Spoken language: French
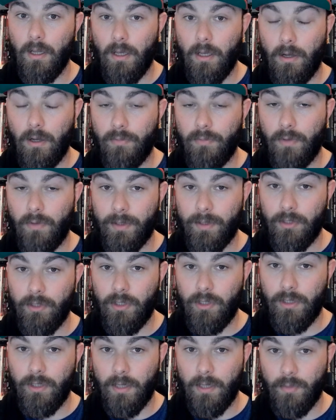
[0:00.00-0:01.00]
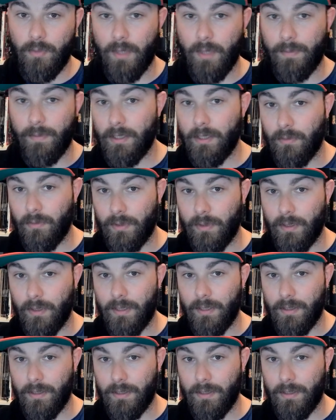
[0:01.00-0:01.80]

en format digital, puis après qui ont été